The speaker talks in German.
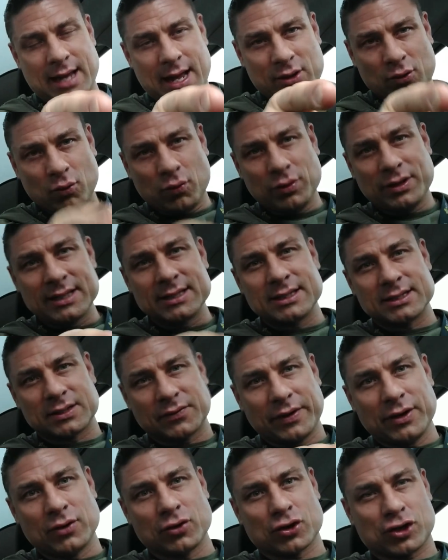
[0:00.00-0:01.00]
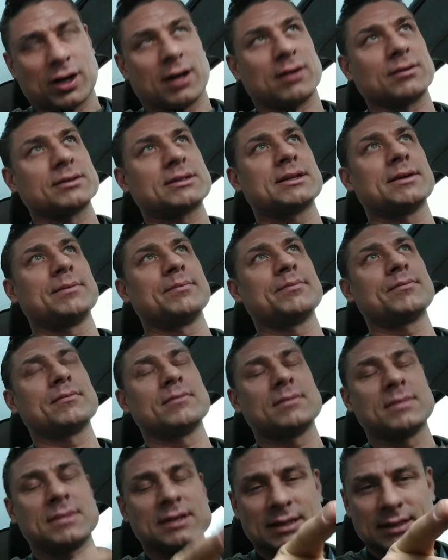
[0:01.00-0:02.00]
der du dieses Video schaust,
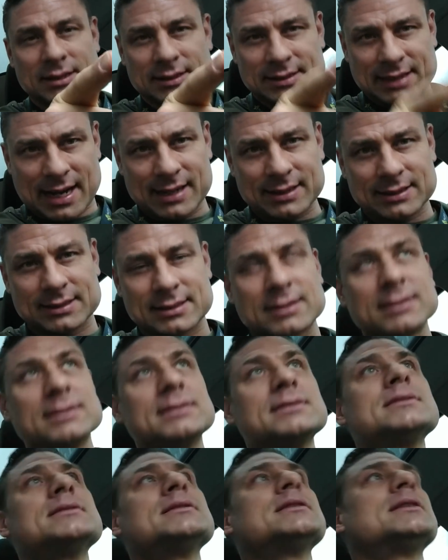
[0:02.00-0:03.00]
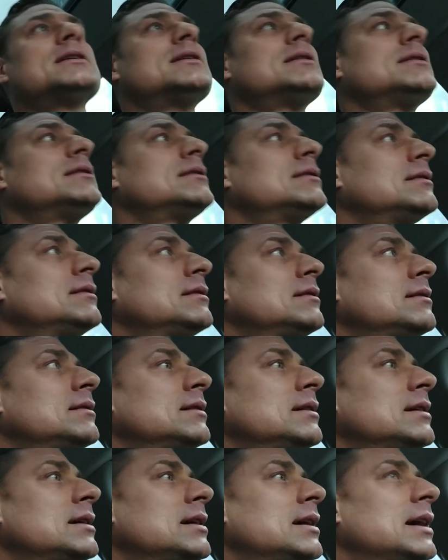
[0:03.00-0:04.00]
sagst,
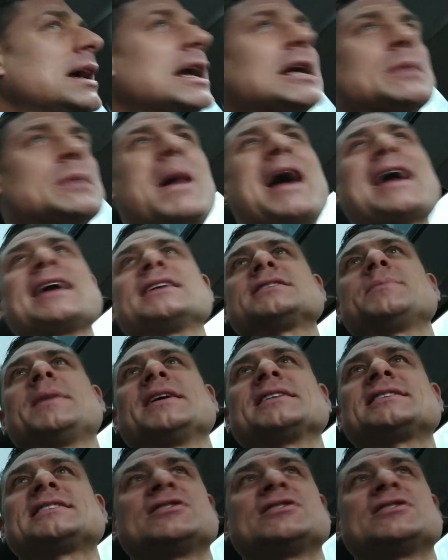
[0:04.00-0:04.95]
ich mache jetzt mal